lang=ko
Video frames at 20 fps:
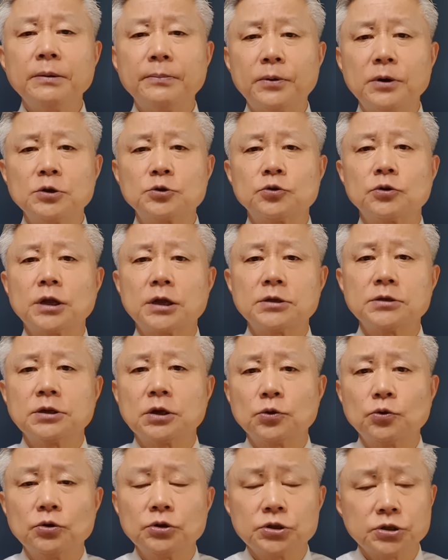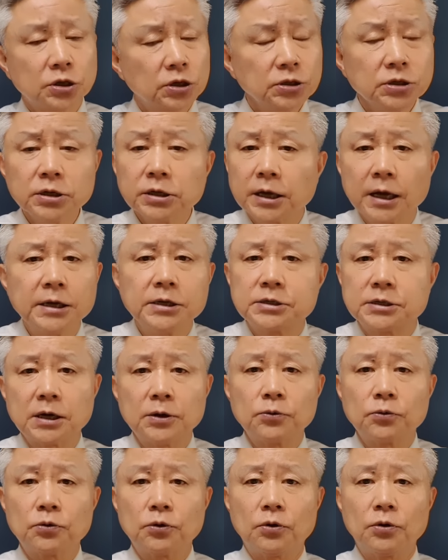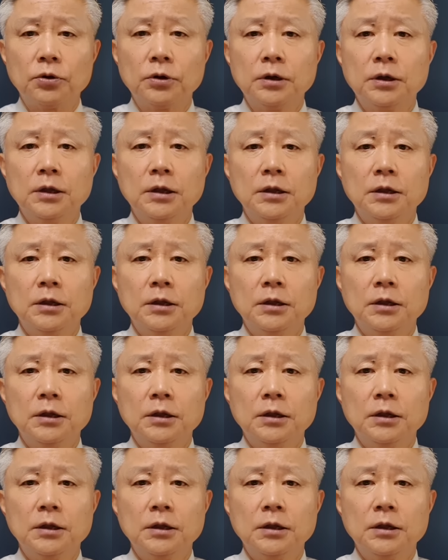비판을 쏟아진데도 전혀 개의치 않고